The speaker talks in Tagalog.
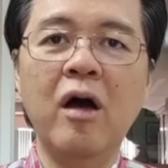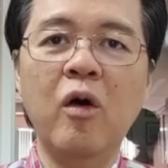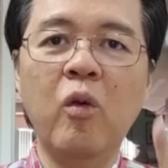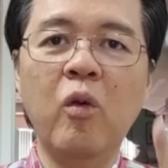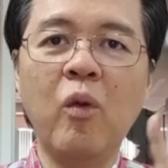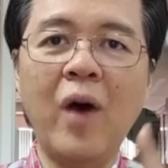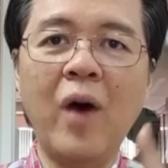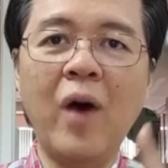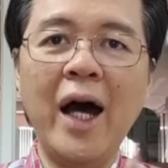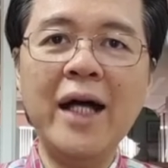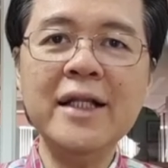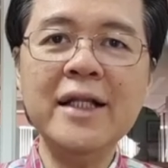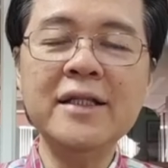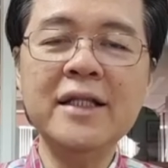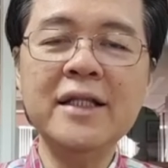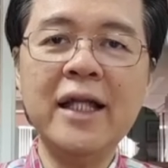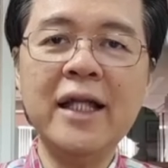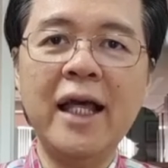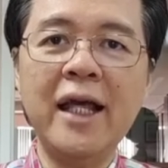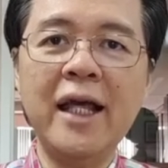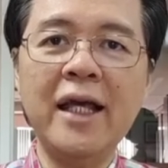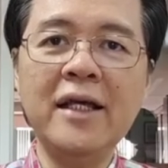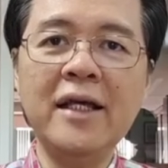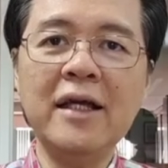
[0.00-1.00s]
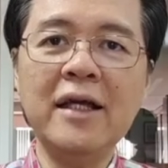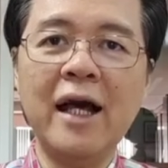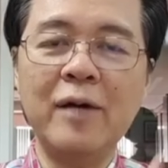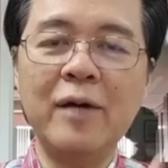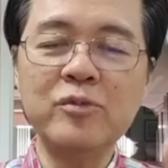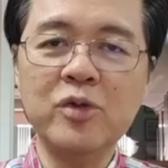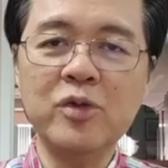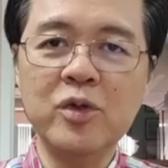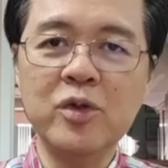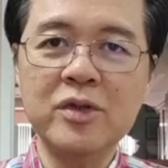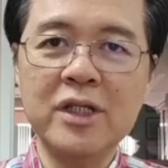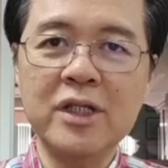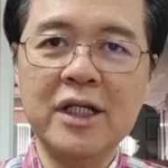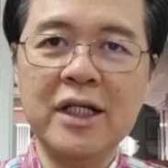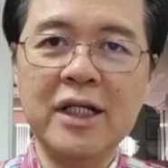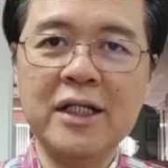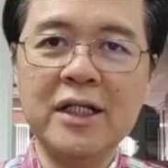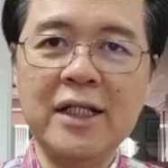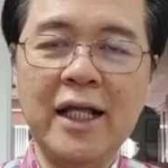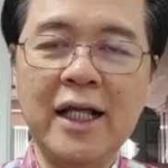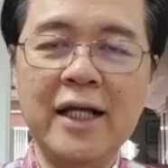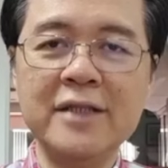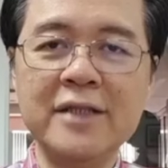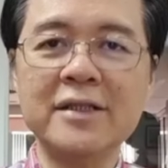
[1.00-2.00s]
1 day up to
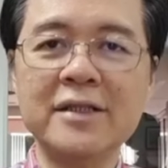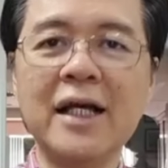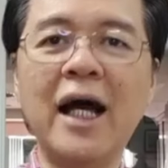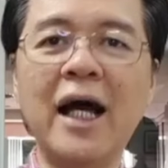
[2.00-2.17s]
3 days.